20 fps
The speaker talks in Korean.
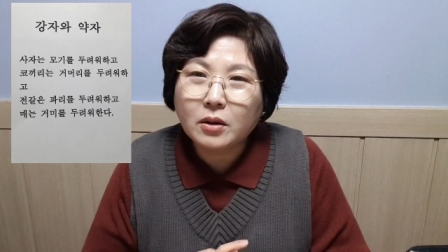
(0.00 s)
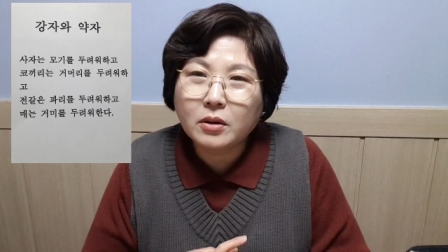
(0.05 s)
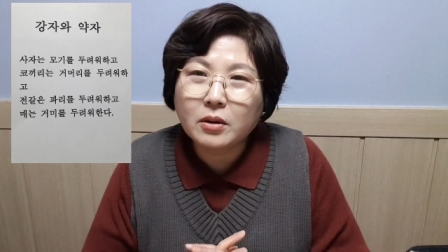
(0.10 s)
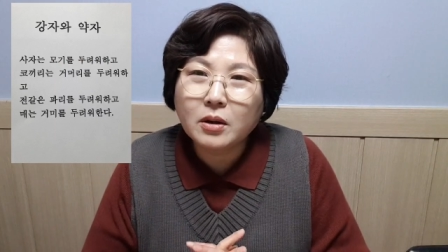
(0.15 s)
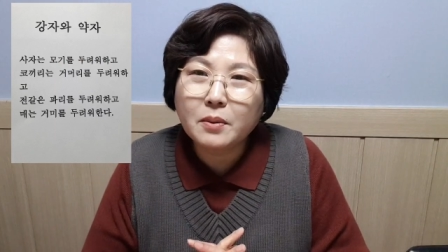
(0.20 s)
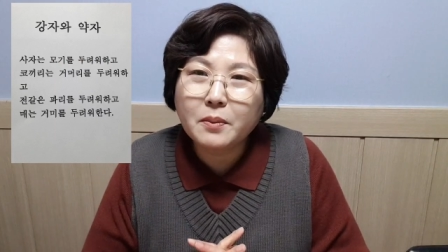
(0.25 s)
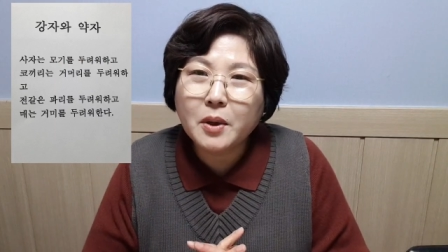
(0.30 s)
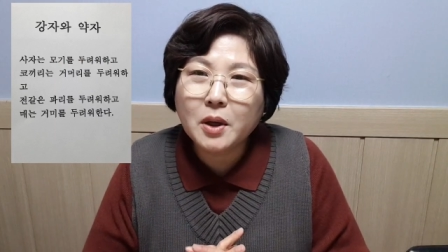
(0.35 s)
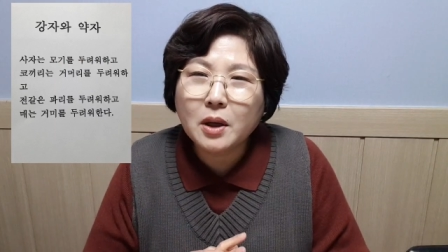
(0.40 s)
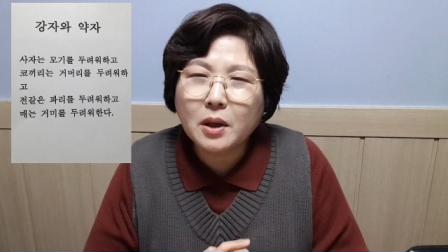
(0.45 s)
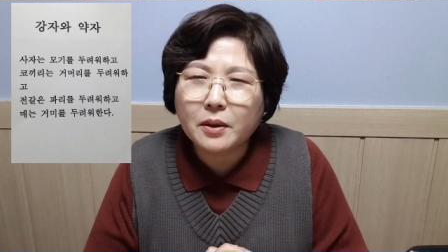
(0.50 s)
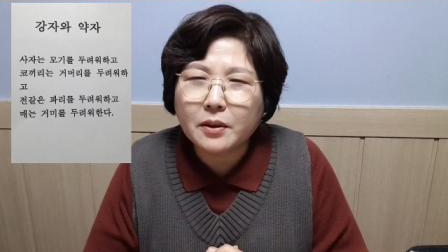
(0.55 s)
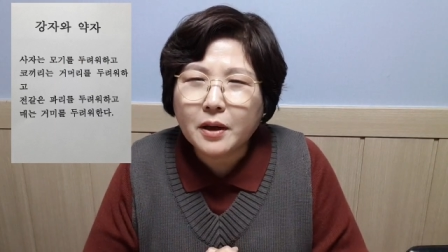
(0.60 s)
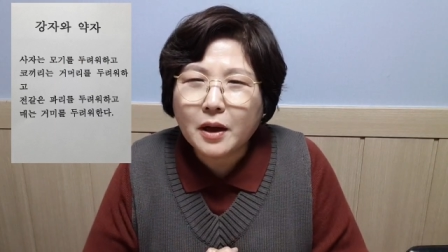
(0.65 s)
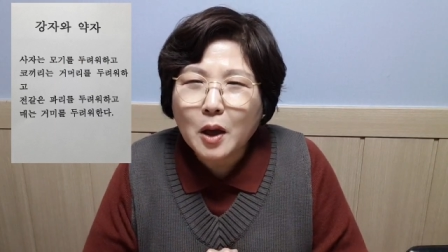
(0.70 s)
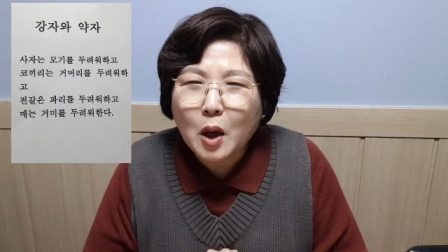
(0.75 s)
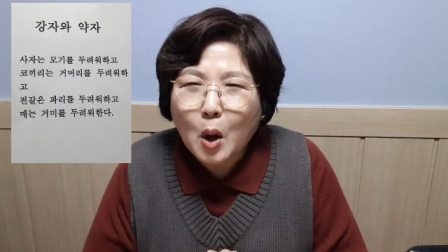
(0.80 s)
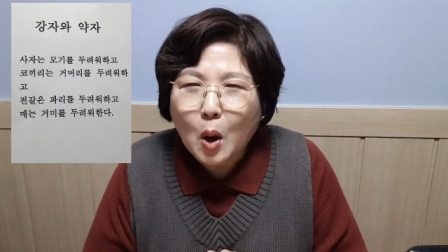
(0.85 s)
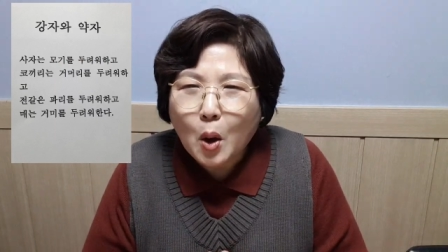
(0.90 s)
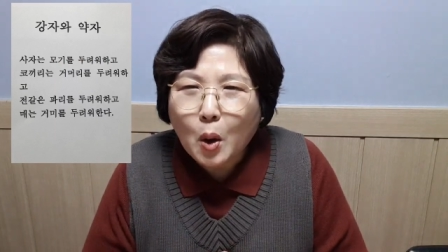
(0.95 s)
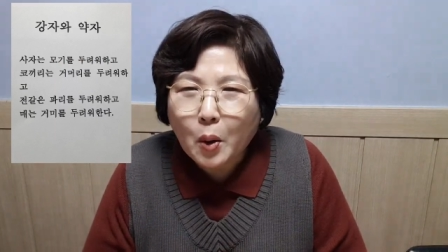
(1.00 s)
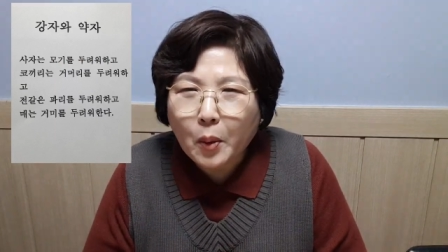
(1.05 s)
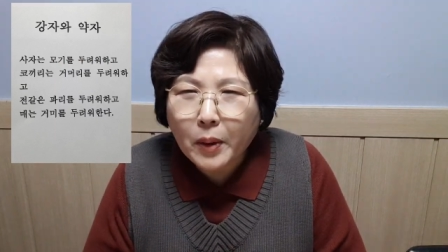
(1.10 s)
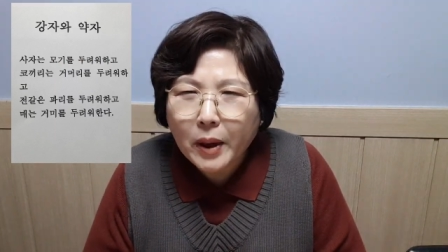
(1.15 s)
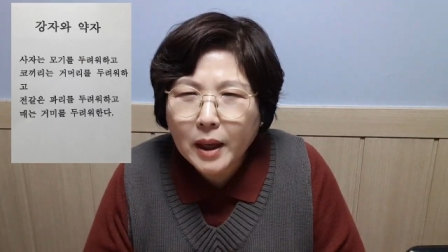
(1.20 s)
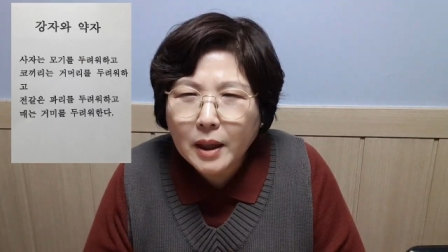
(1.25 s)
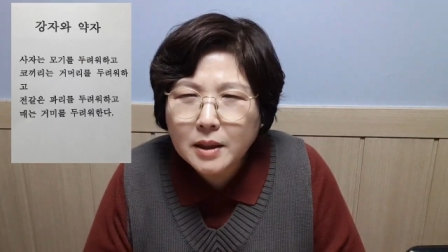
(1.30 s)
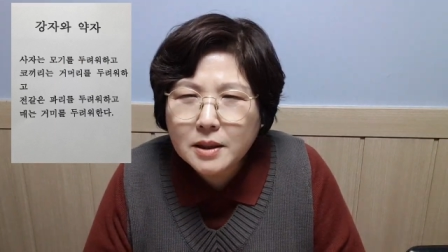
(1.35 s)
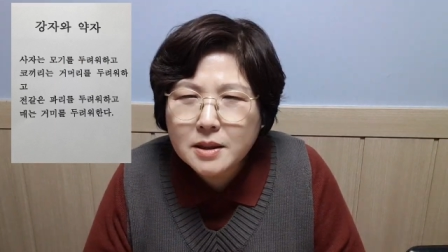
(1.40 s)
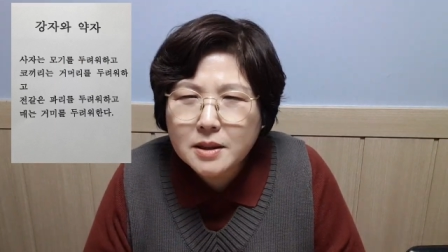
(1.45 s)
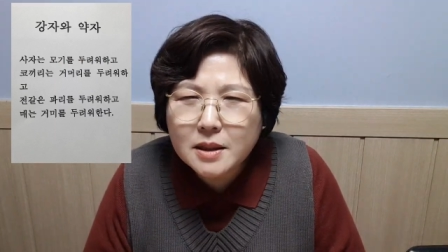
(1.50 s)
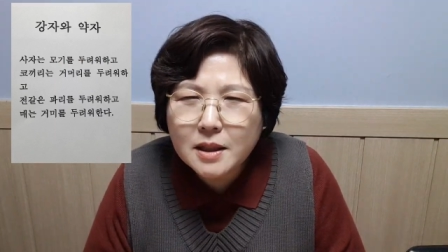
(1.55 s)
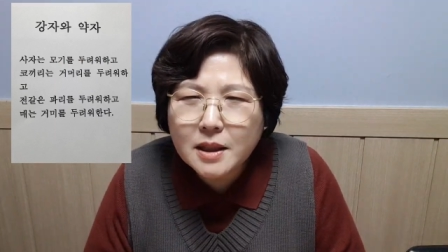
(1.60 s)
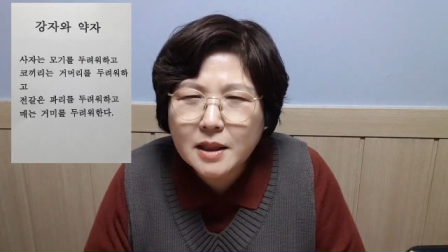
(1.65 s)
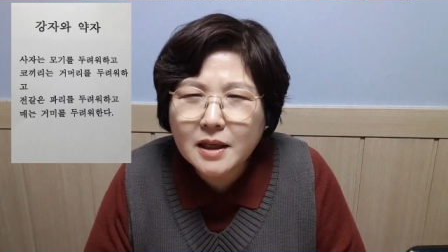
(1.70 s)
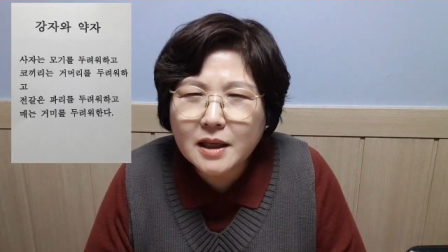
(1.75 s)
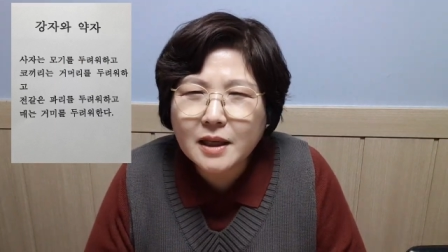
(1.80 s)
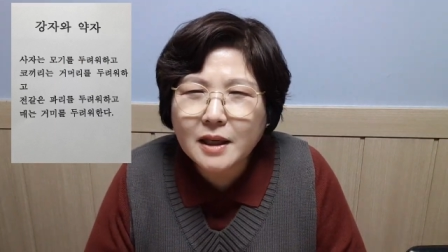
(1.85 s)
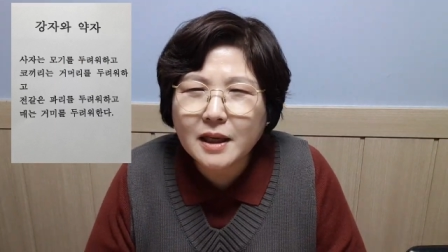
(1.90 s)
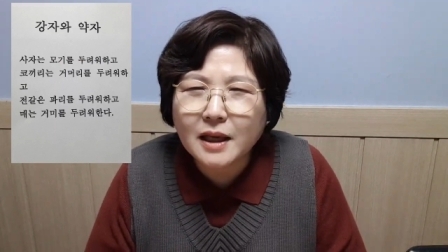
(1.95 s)
그러면
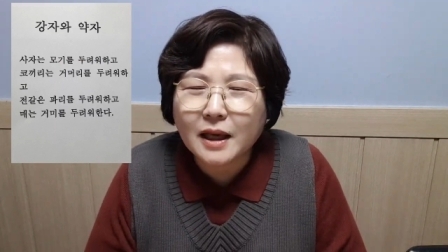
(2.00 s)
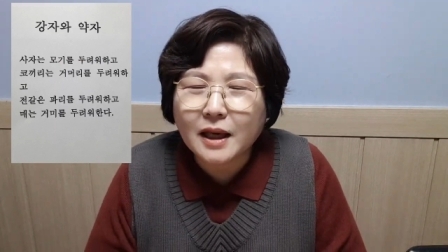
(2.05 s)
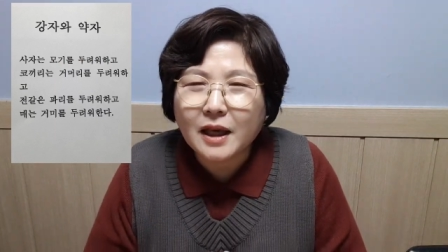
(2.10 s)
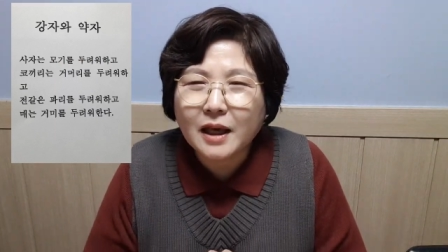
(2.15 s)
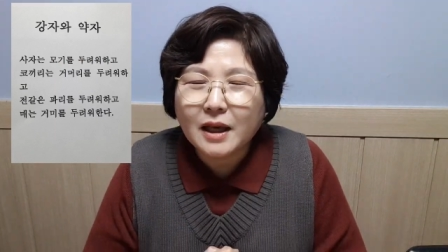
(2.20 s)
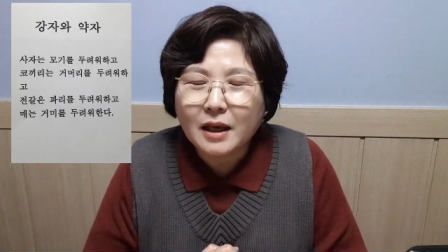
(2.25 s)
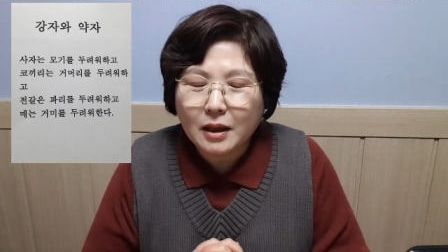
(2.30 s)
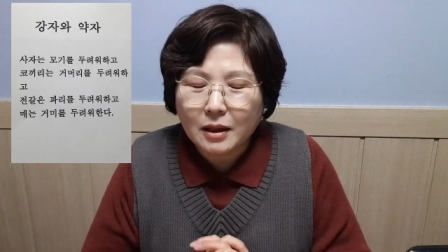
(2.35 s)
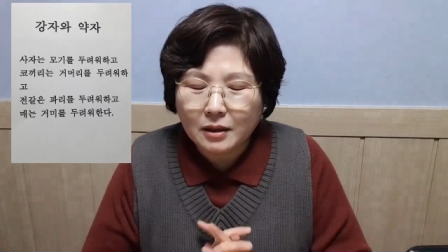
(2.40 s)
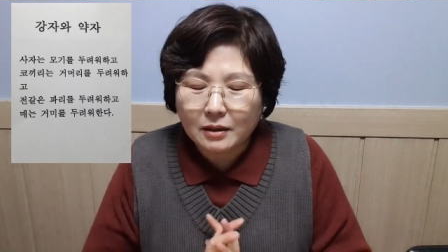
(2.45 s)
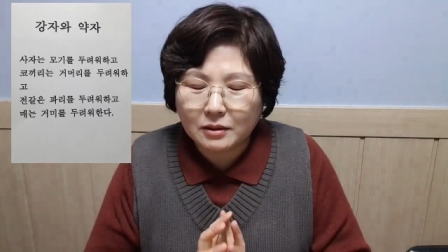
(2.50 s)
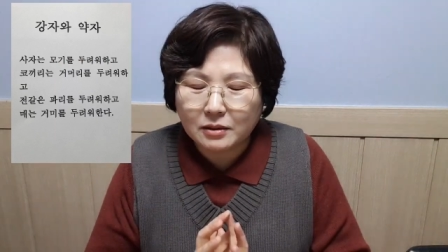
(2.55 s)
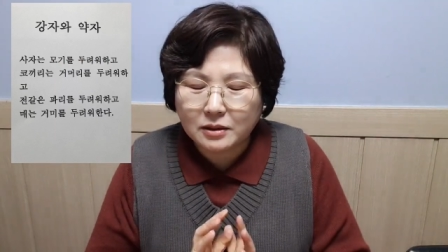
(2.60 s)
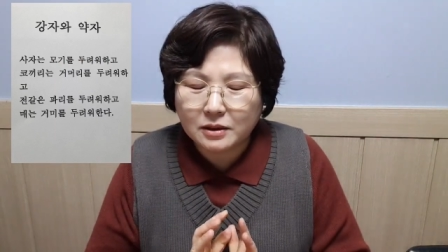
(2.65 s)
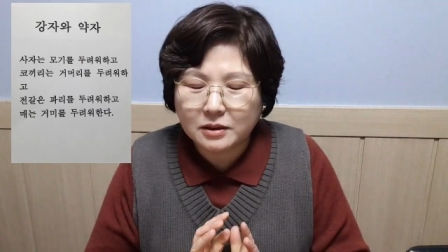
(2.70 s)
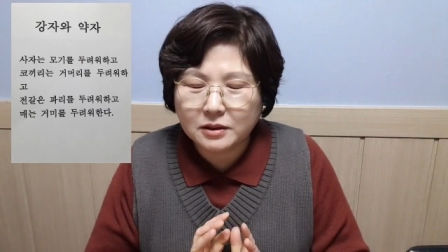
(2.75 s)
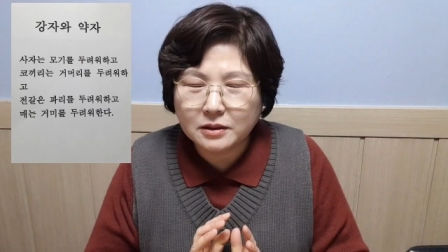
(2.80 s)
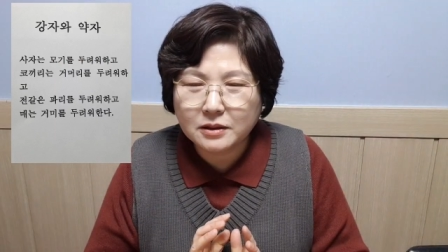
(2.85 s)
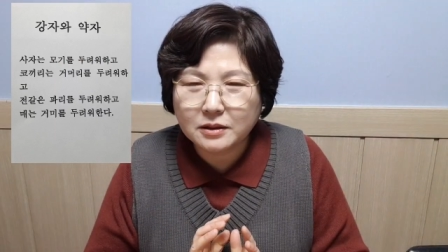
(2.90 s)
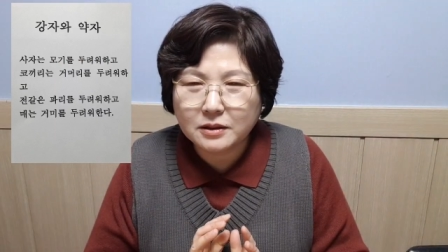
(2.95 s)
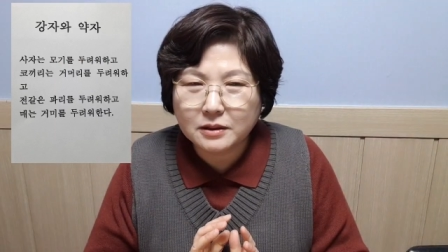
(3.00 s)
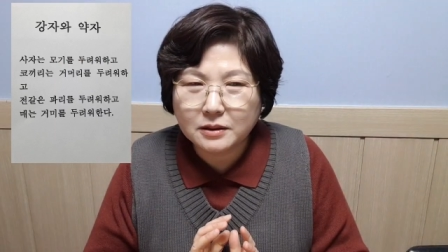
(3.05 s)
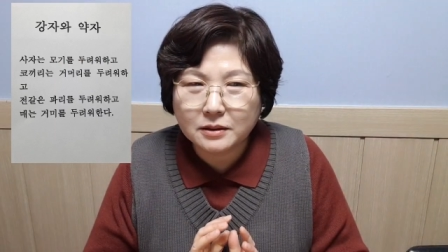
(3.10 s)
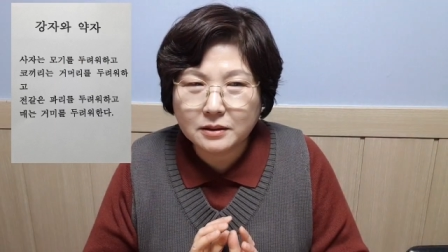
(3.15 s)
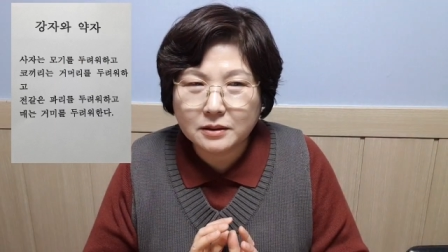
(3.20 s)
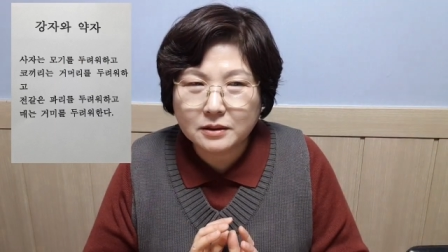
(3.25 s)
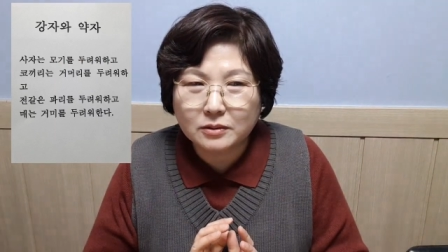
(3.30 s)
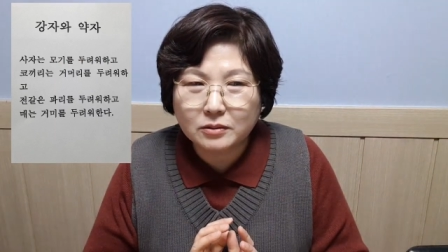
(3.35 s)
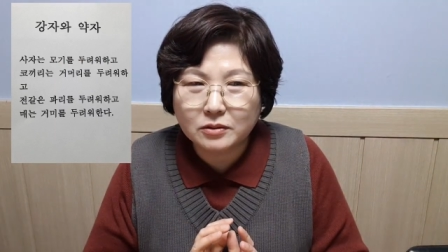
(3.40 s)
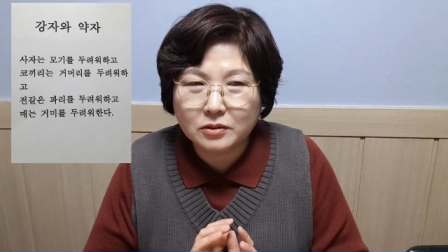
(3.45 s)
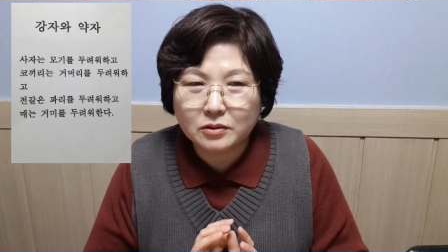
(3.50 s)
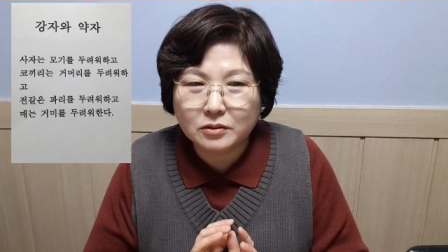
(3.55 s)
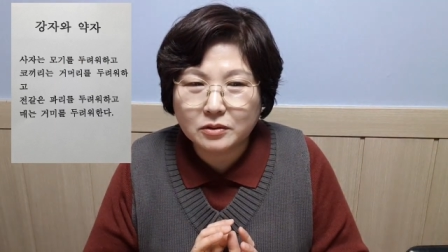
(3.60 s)
굉장히 그